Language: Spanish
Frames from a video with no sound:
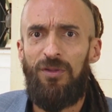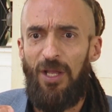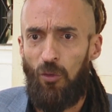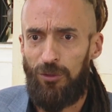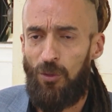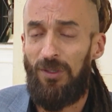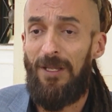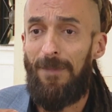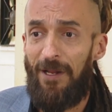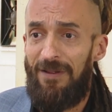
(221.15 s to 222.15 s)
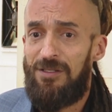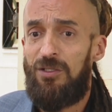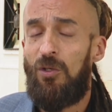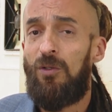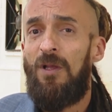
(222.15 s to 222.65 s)
de control, de
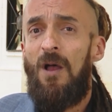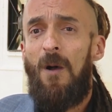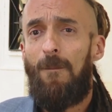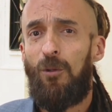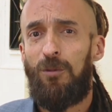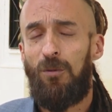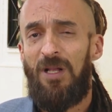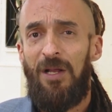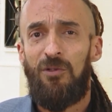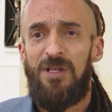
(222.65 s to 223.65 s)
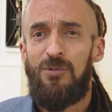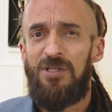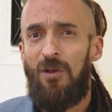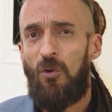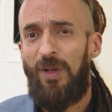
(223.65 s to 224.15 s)
prevención. Por otro lado, nos hemos
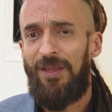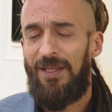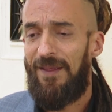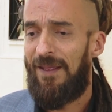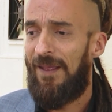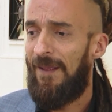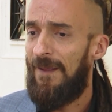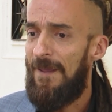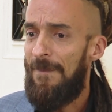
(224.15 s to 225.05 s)
dado cuenta de que